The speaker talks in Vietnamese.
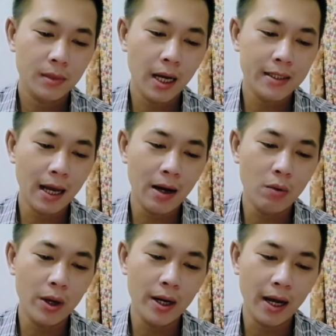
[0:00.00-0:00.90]
Đại
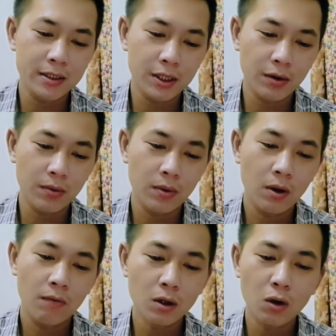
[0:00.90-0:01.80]
tá Nguyễn Hải Triều,
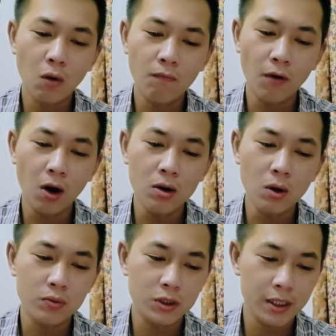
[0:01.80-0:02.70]
Cục Phó
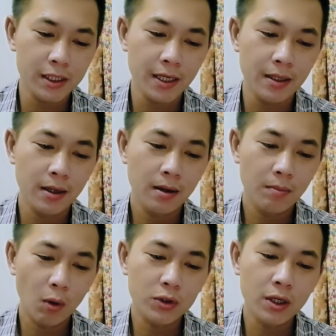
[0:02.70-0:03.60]
Cục Chính trị,
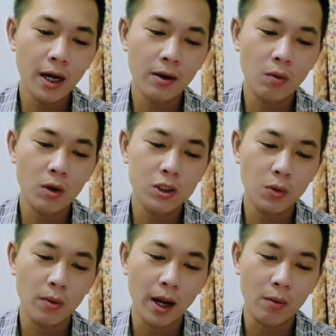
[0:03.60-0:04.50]
Bộ Tư lệnh Quân
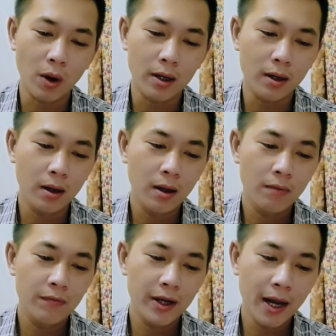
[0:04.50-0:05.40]
chủng Hải quân,
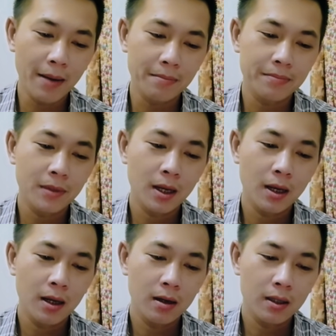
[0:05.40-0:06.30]
phía Nam,
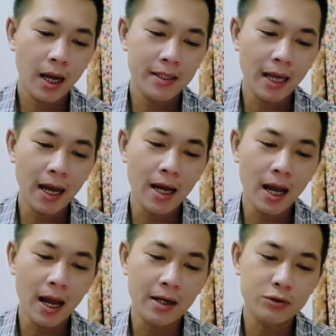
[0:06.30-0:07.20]
Đại tá
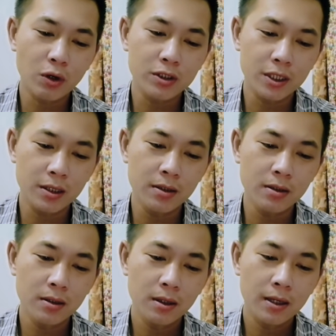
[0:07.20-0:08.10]
Hà Xuân
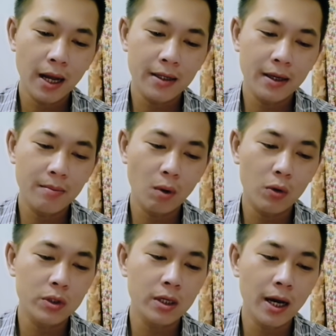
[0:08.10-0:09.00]
Sứ, đại diện
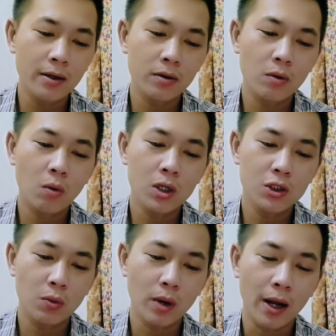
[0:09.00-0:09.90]
Bộ Tư lệnh Quân
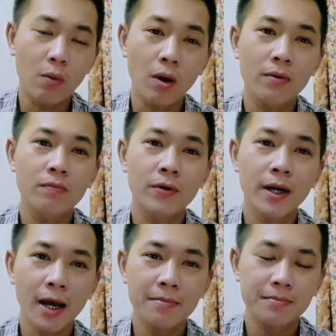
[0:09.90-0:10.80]
chủng Hải quân
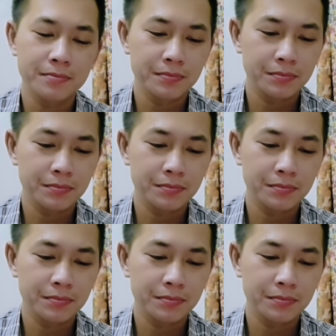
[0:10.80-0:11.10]
phía Nam,